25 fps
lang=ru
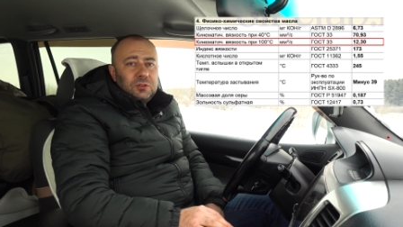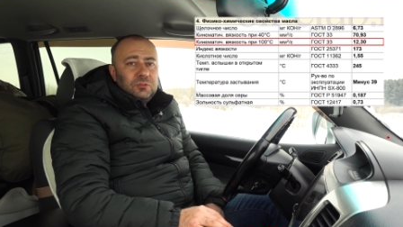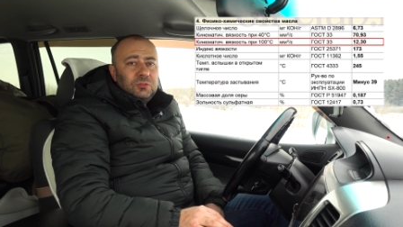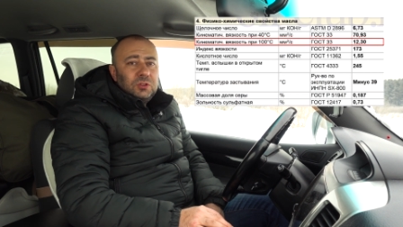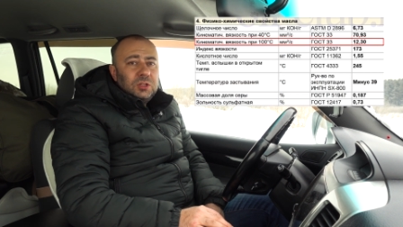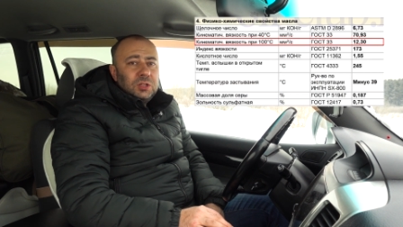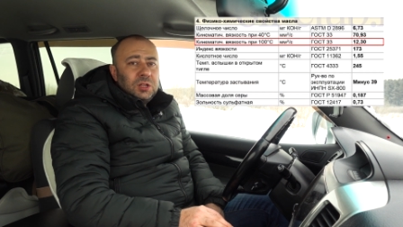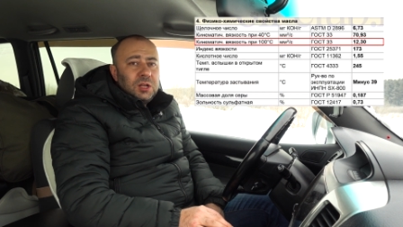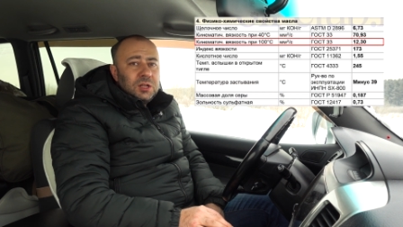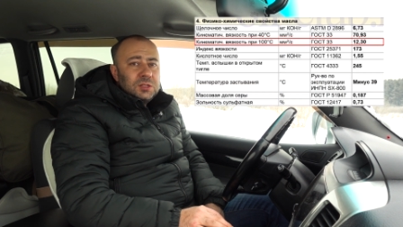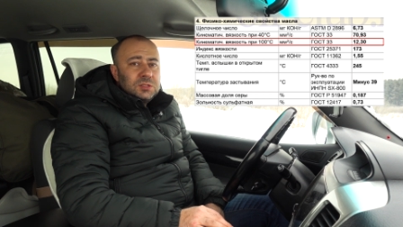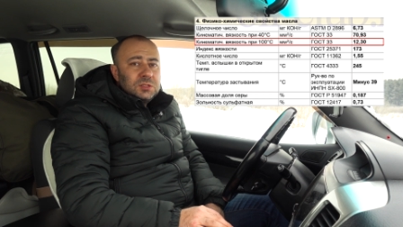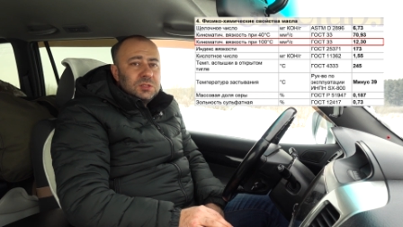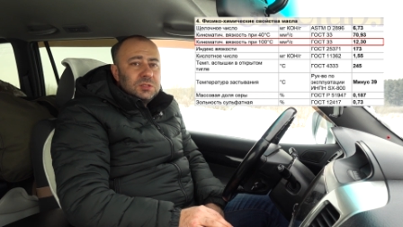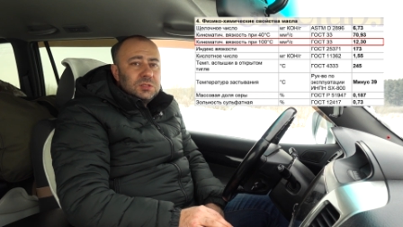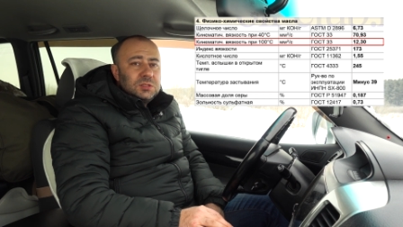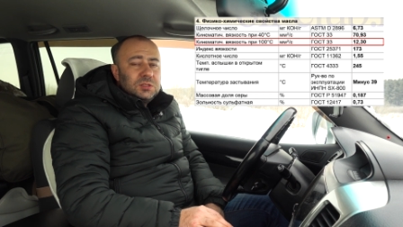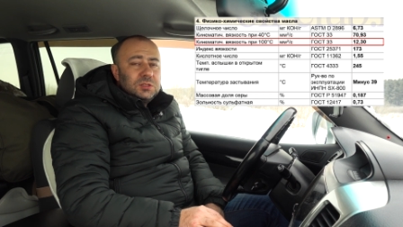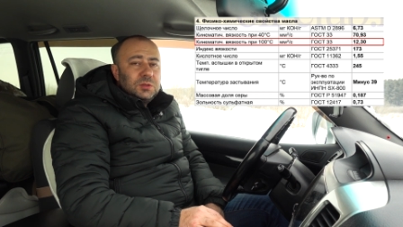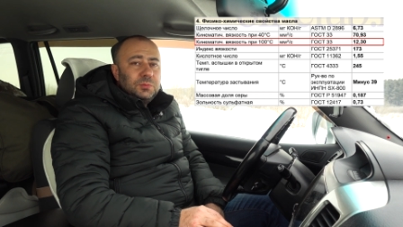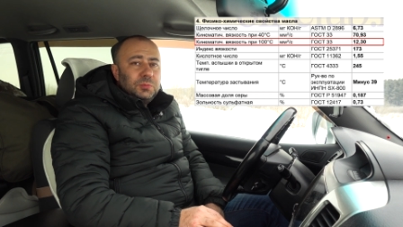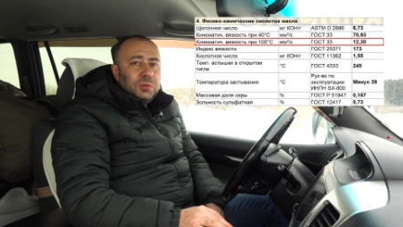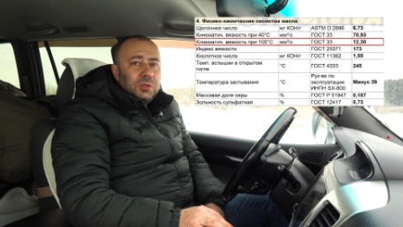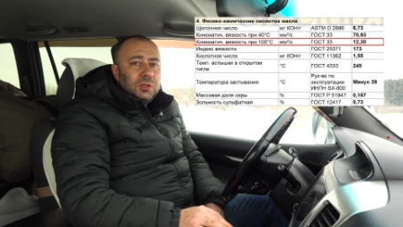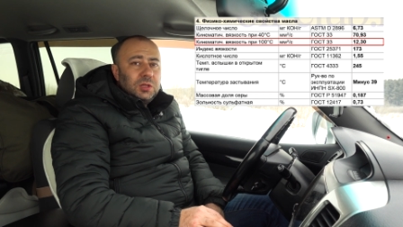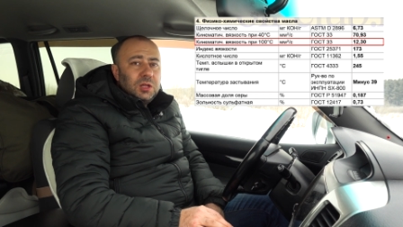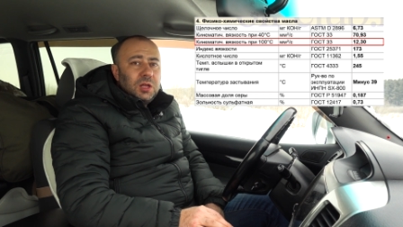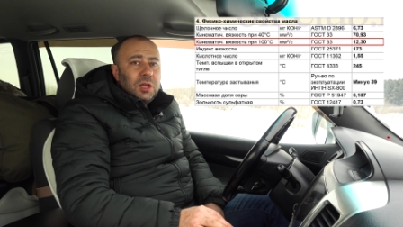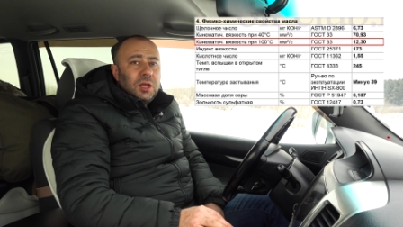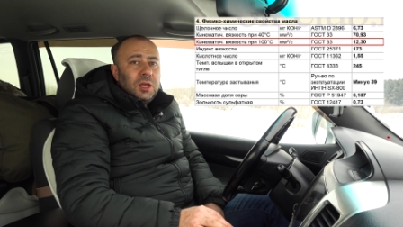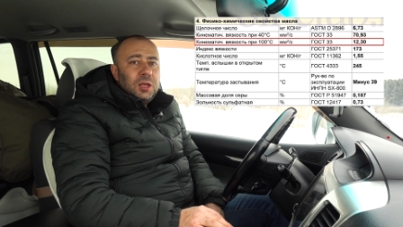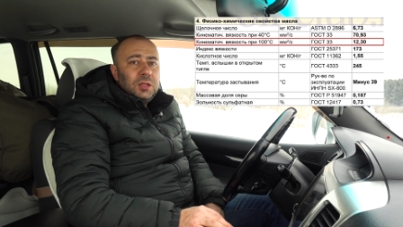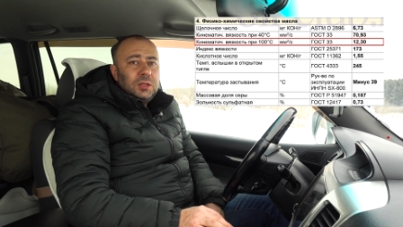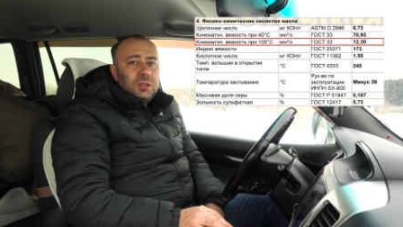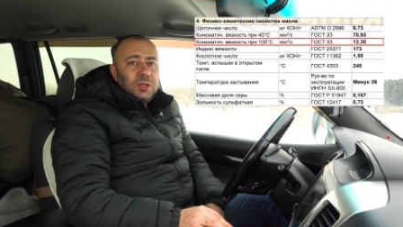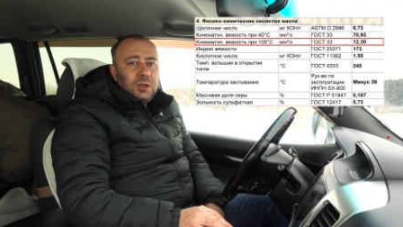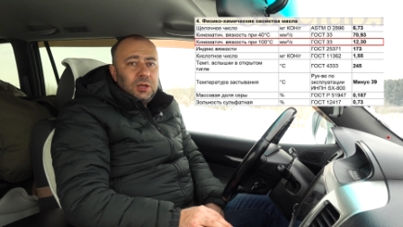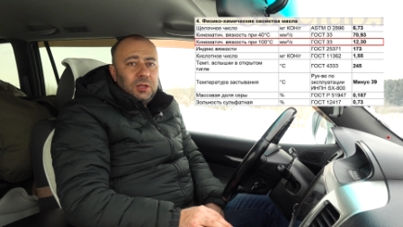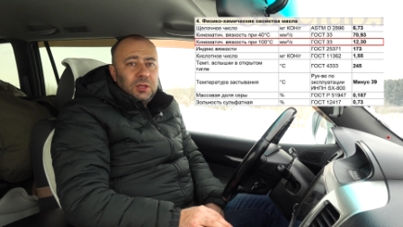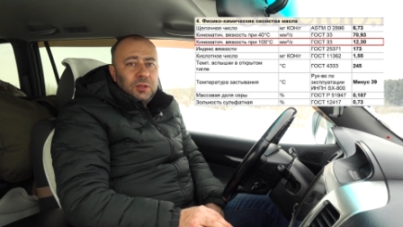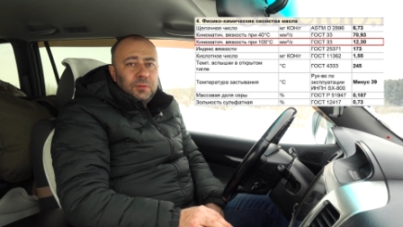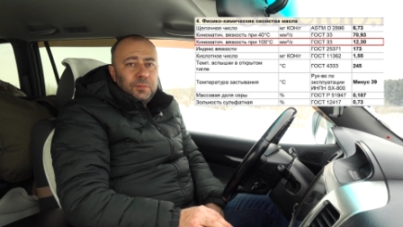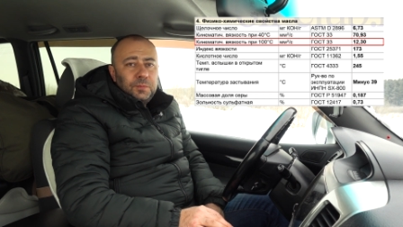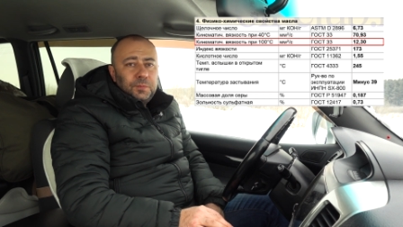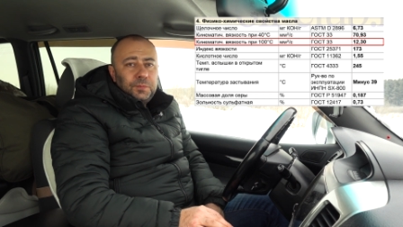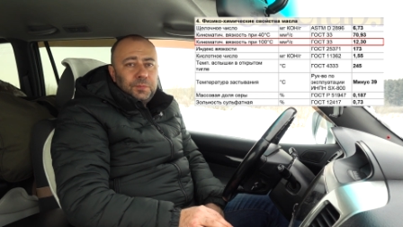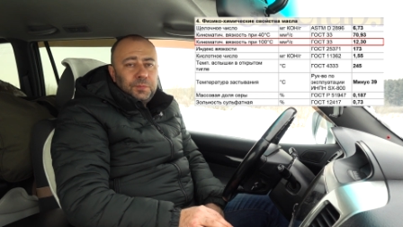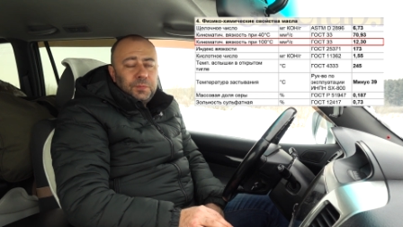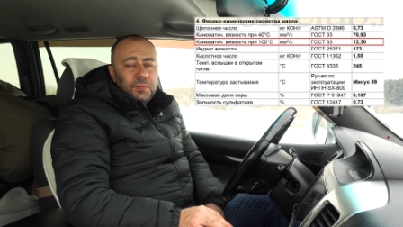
12,3.